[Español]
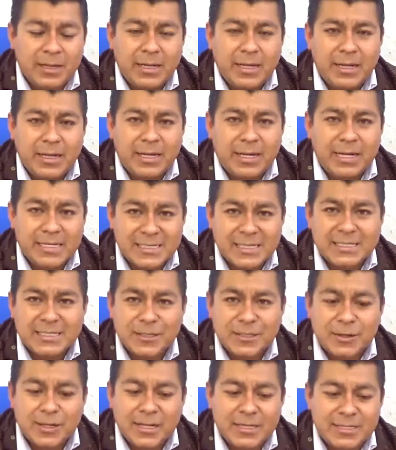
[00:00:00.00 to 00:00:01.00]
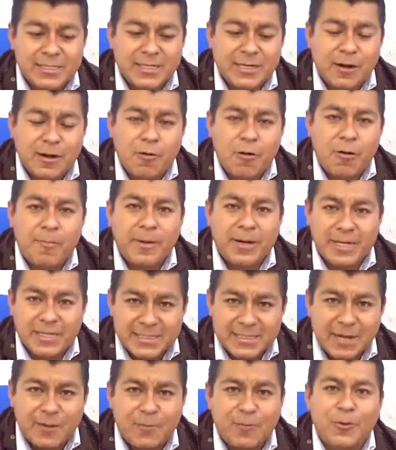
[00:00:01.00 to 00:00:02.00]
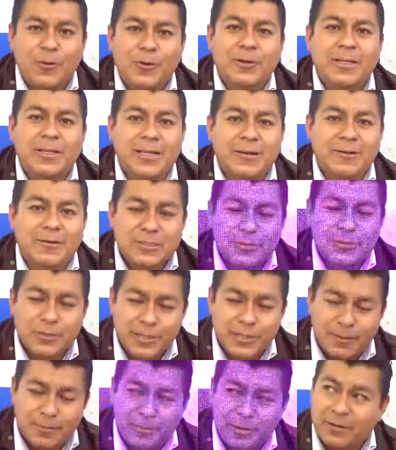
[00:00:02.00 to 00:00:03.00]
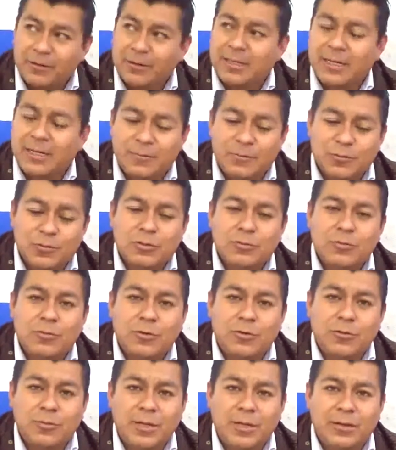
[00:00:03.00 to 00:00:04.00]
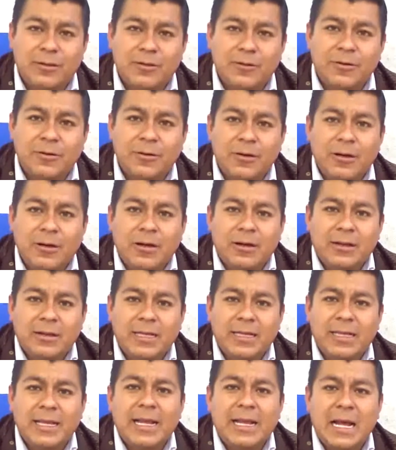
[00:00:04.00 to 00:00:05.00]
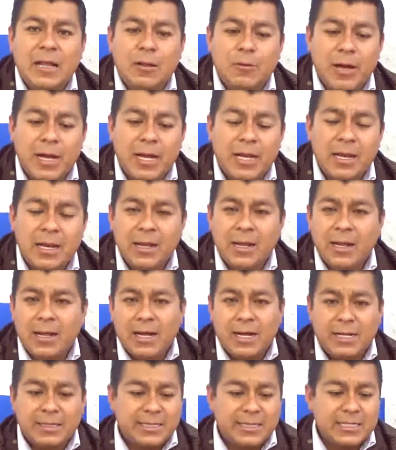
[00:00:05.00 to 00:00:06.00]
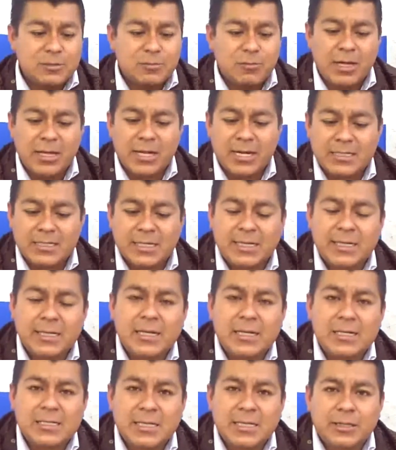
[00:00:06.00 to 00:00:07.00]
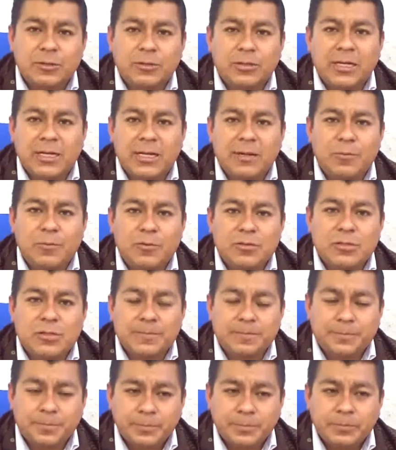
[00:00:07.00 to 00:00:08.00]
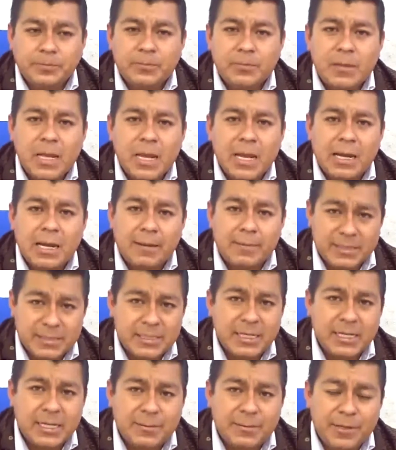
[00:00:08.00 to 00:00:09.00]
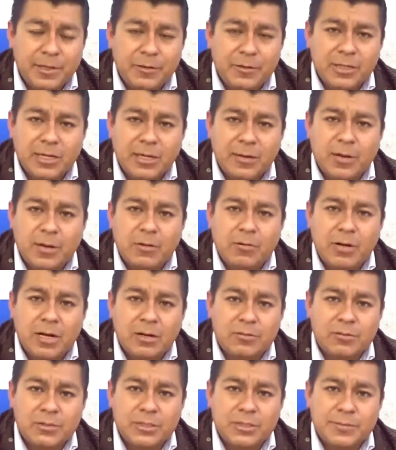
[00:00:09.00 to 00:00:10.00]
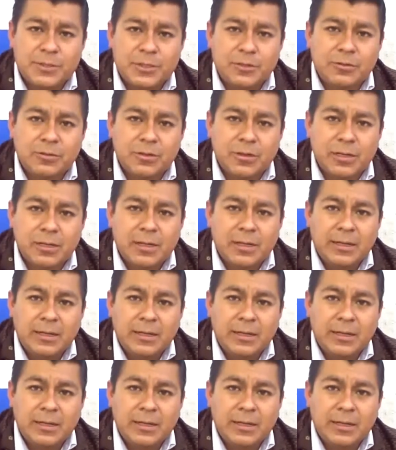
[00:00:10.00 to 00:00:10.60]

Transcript: Eh, es nacido aquí en Chignahuapan, es ajolote de corazón y bueno, tenemos un monumento dedicado a él. A tres cuadras de aquí del centro tenemos la Basílica Menor de la Inmaculada Concepción,